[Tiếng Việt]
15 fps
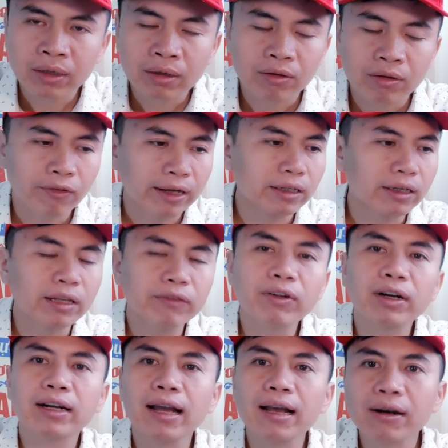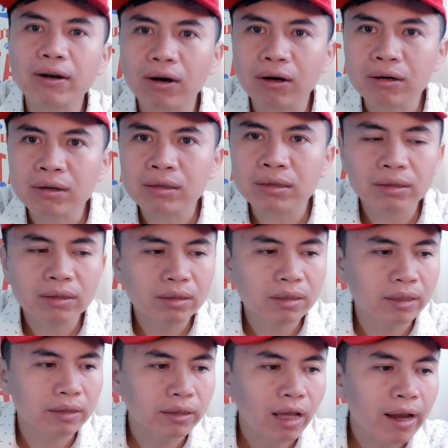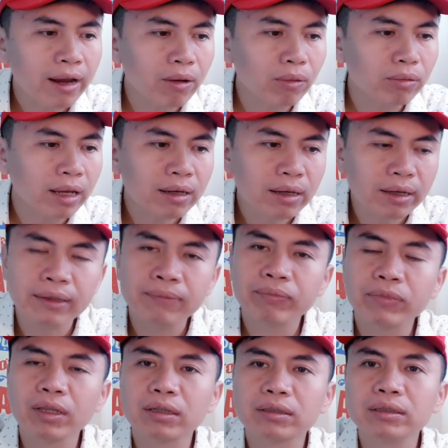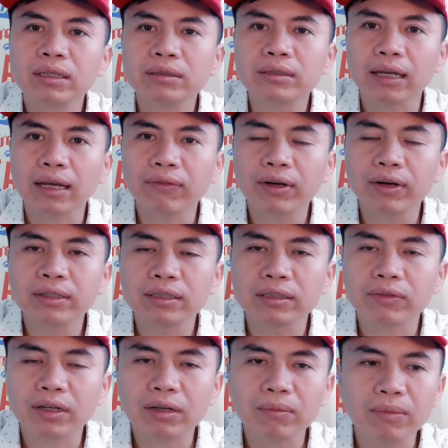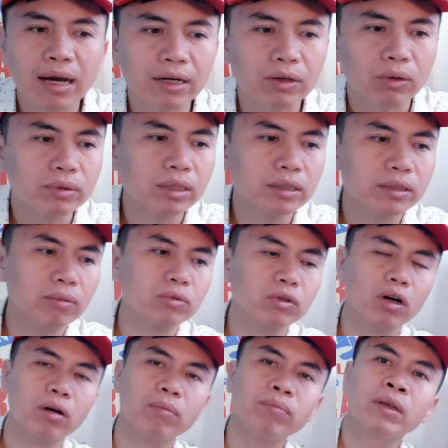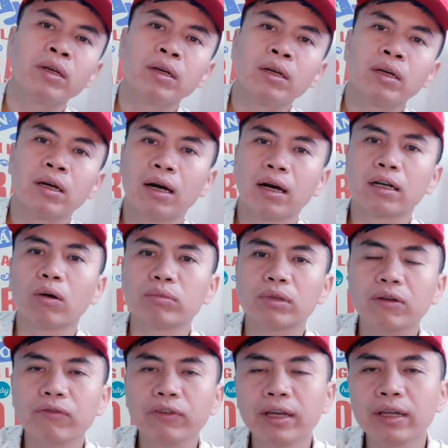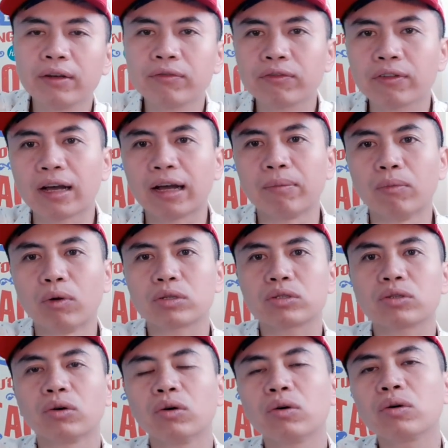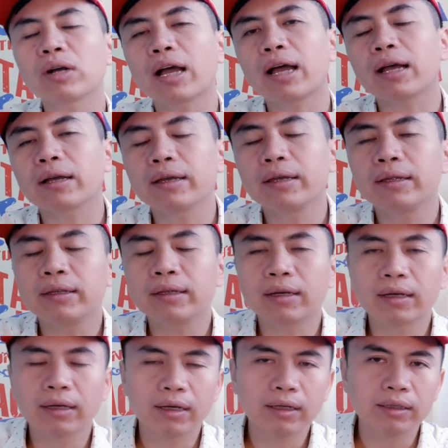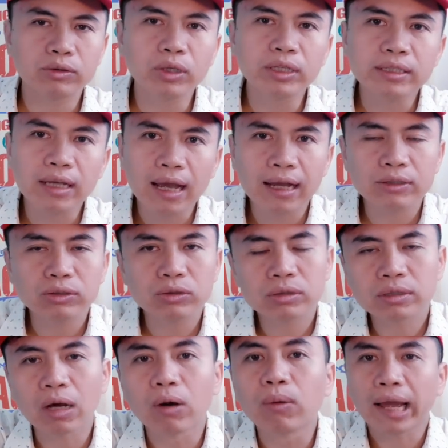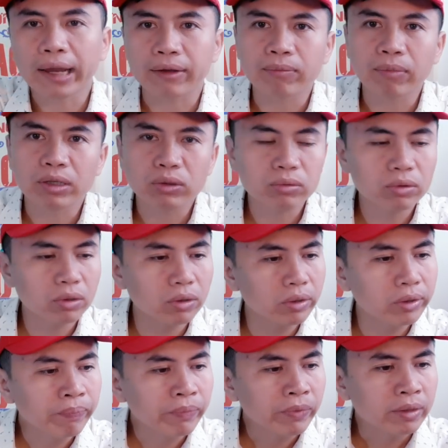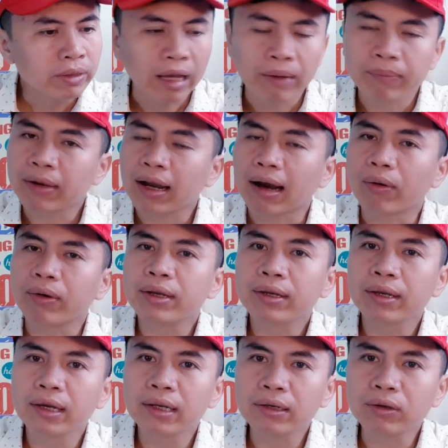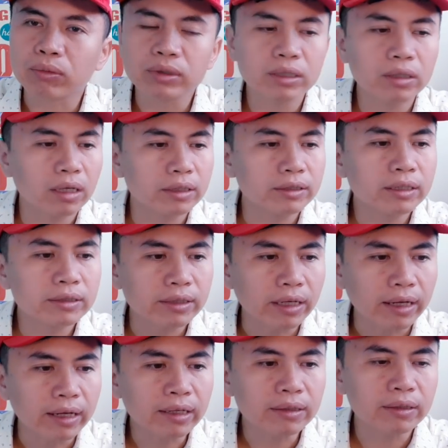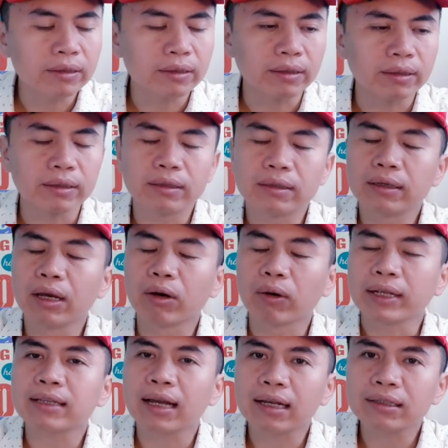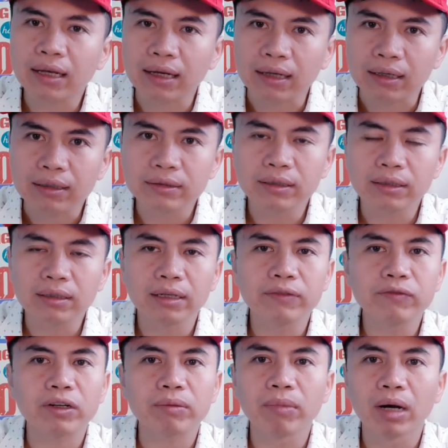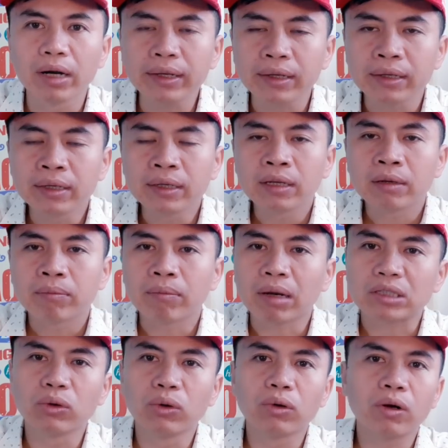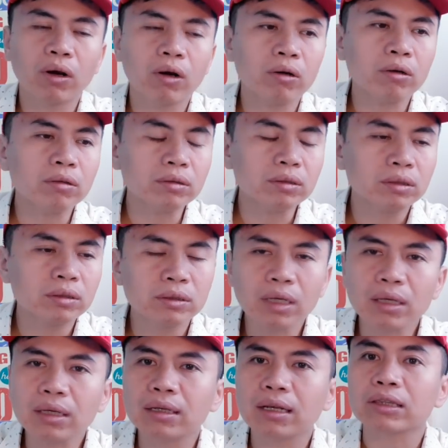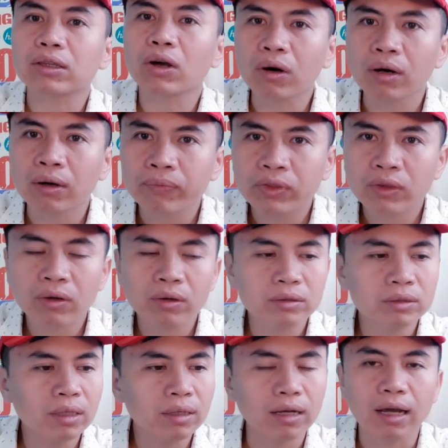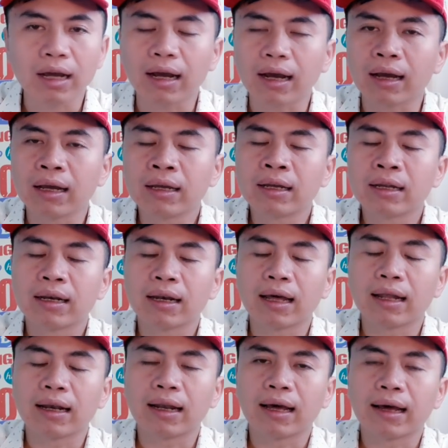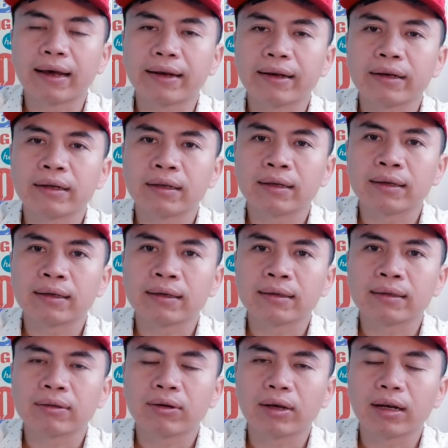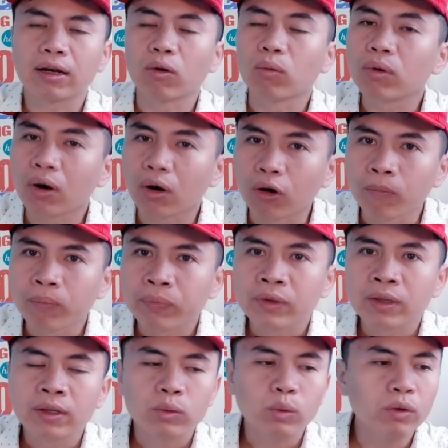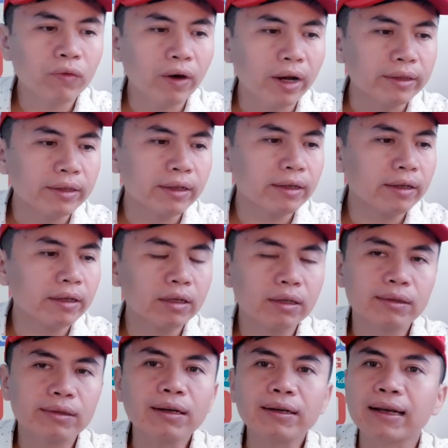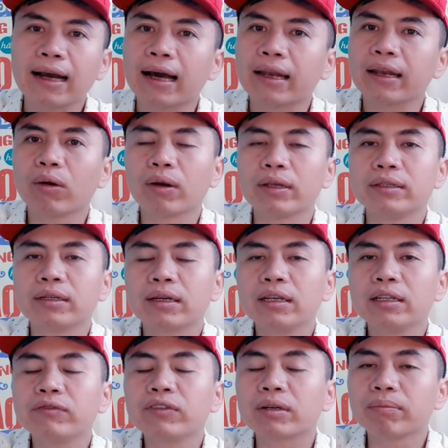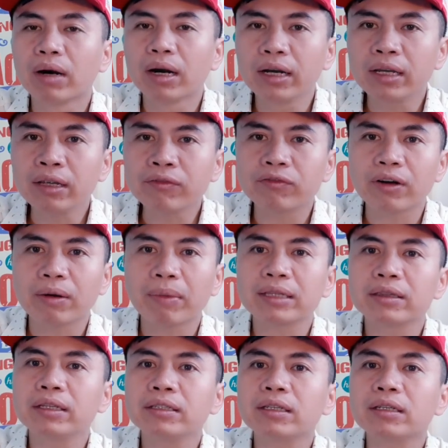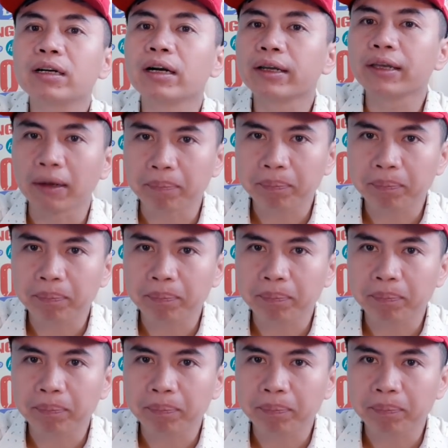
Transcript: và những lĩnh vực khác đó thì theo thắng ơi được chia sẻ với anh chị và các bạn cũng như trong nhóm uh, cộng tác viên và một số các cái uh, chuyên gia đầu ngành mà chúng tôi tham khảo ý kiến cũng như là chia sẻ thì đều đánh giá rằng những lĩnh vực mới mặc dù nó rất là to nó rất là là là uh, gọi là khổng lồ tuy vậy thì tất cả đều là những cái lĩnh vực mới và mang tính chất khởi nghiệp